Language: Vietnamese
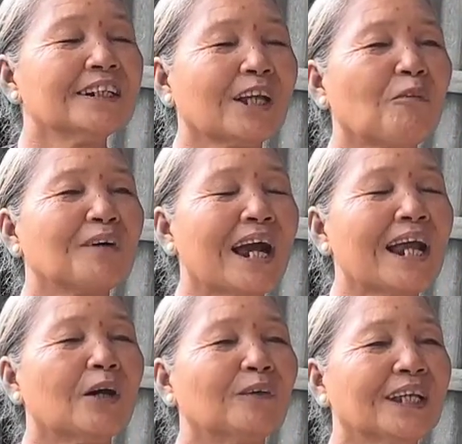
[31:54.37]
Nước trong
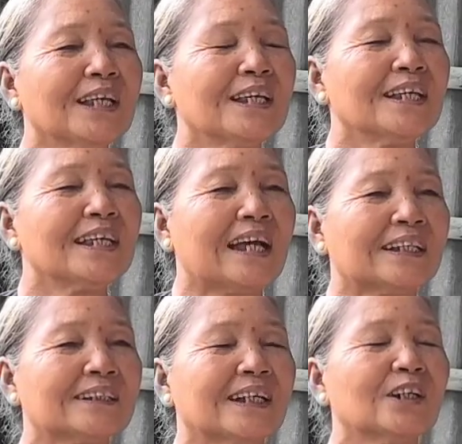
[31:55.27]
cá lội thấy gì,
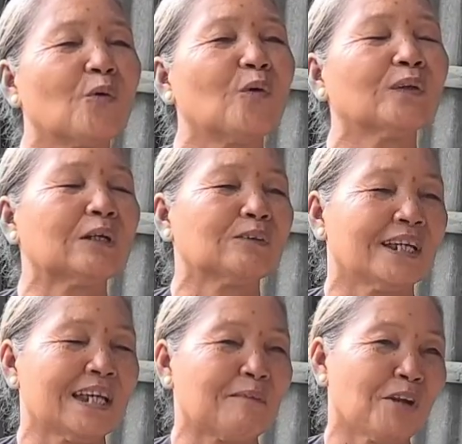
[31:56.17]
nhà tao sẵn của tao
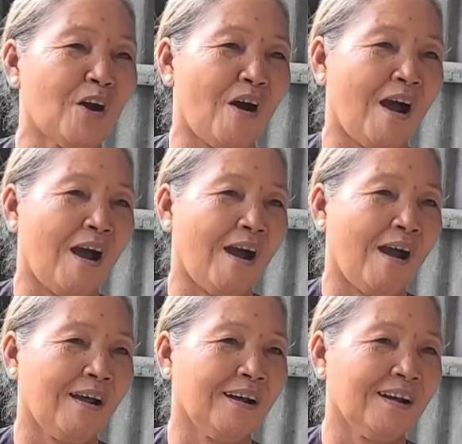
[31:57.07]
thì ấm no.
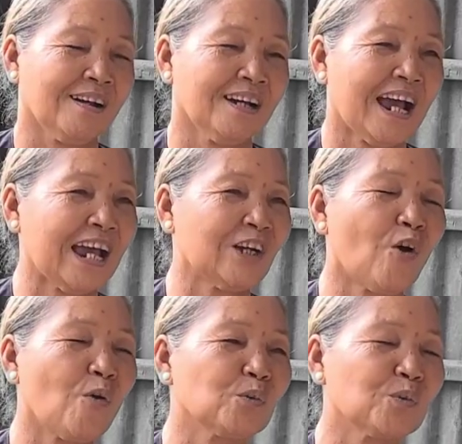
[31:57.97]
Ai
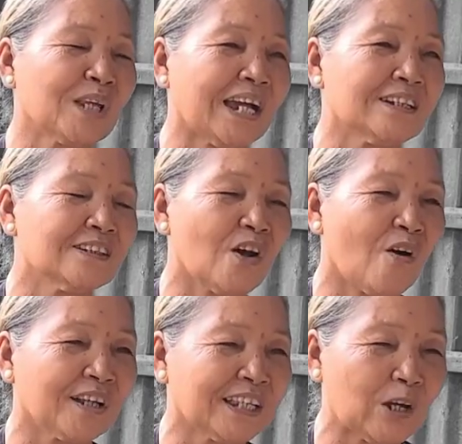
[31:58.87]
khôn tôi dạy đưa
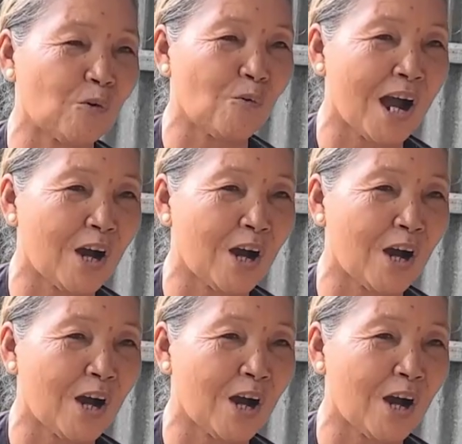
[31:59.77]
đò chèo